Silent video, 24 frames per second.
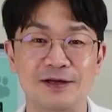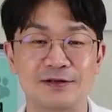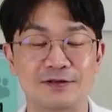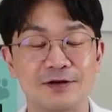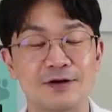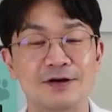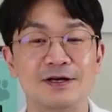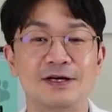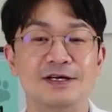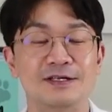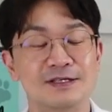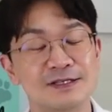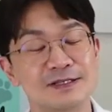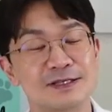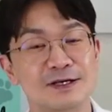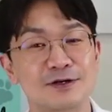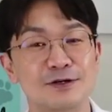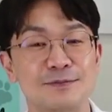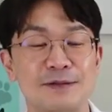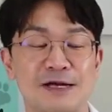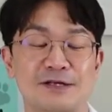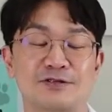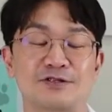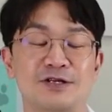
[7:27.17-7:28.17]
그래서
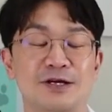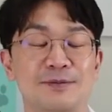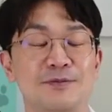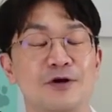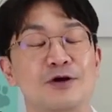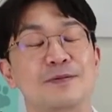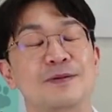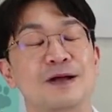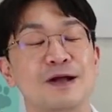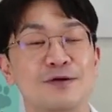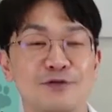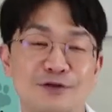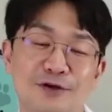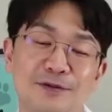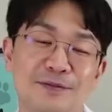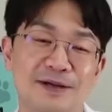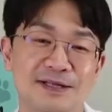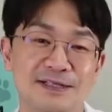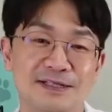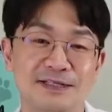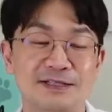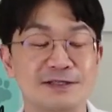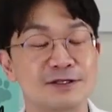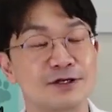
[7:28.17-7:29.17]
실제로 마취하면 얼마나
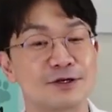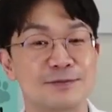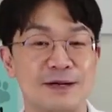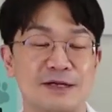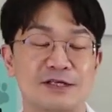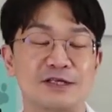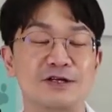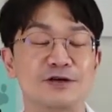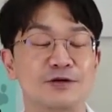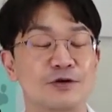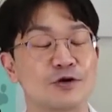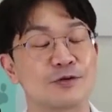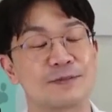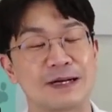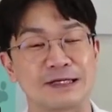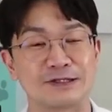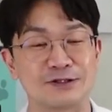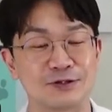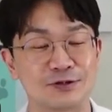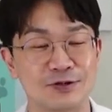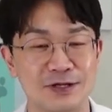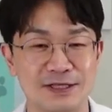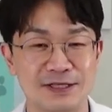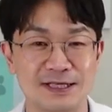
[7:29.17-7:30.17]
위험한지, 실제로 마, 이런 경우
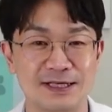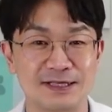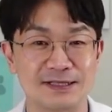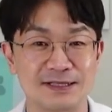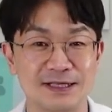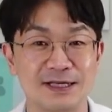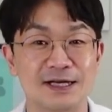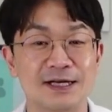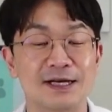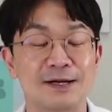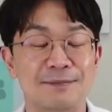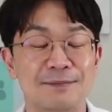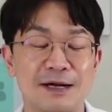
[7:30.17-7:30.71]
마취해도 괜찮은지,